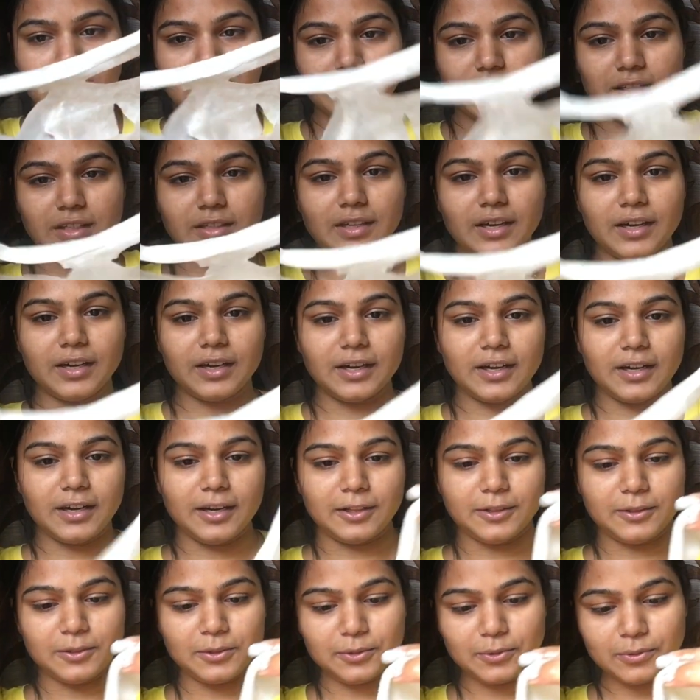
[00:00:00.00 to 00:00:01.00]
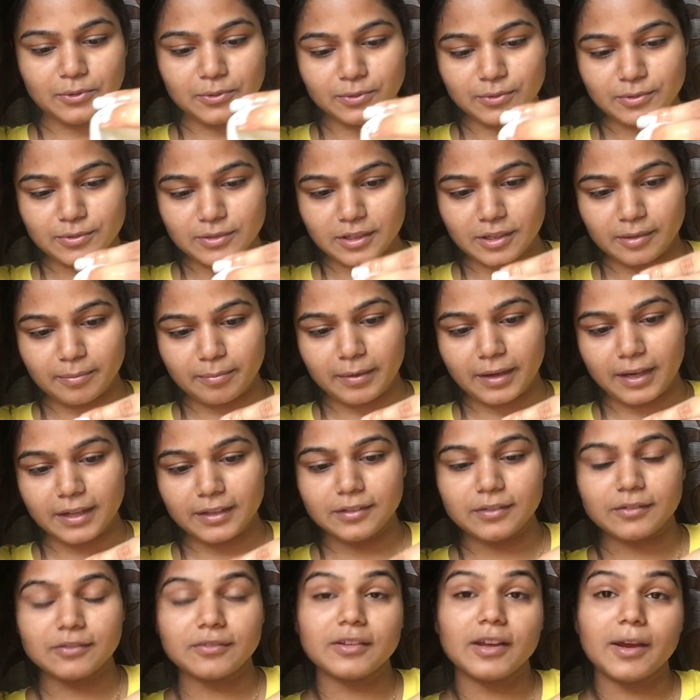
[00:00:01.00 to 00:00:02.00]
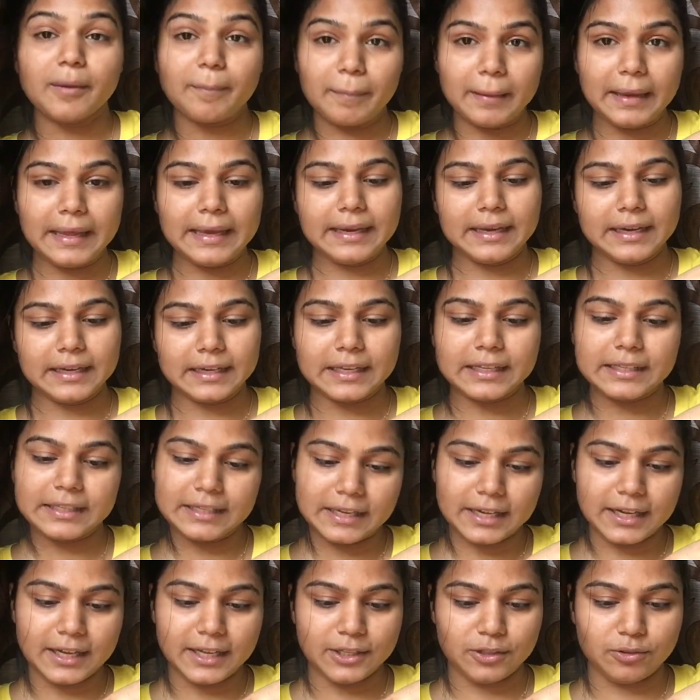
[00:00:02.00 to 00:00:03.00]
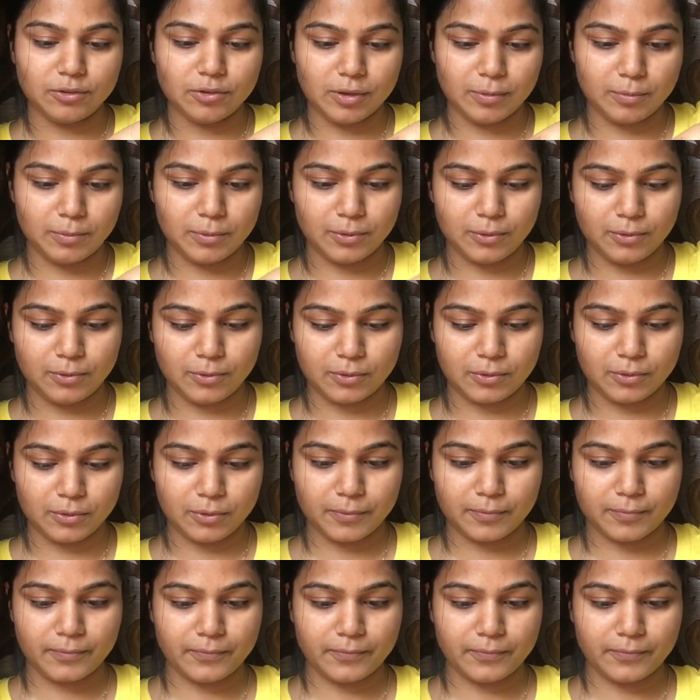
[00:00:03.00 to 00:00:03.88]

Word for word: सीधा कर लेती हूँ उसके बाद अप्लाई करके दिखाती हूँ आप लोगों को